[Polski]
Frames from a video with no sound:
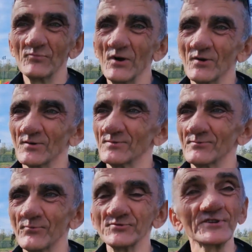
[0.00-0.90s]
No,
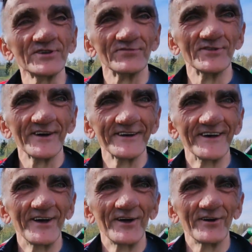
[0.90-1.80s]
pozytywne.
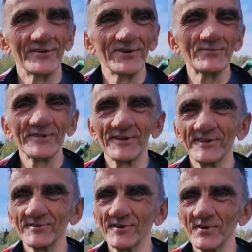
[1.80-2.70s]
Nie będę
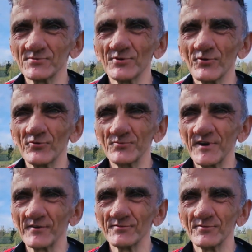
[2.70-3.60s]
narzekał. Co roku mi
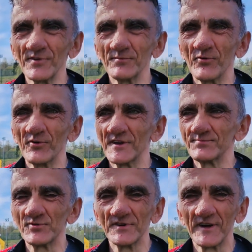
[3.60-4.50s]
jak tutaj pogoda
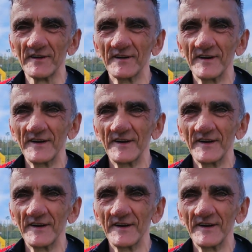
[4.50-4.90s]
sprzyja.